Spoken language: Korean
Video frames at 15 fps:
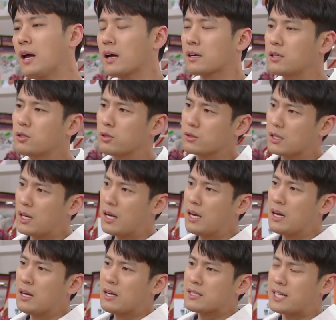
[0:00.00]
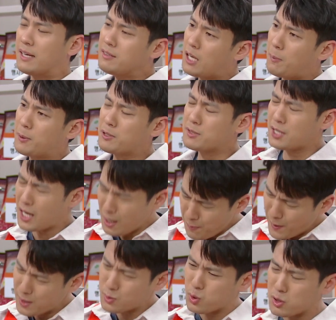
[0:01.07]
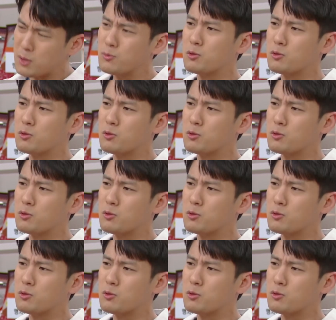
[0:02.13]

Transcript: 그리고 잔디 앞에서 제발 조심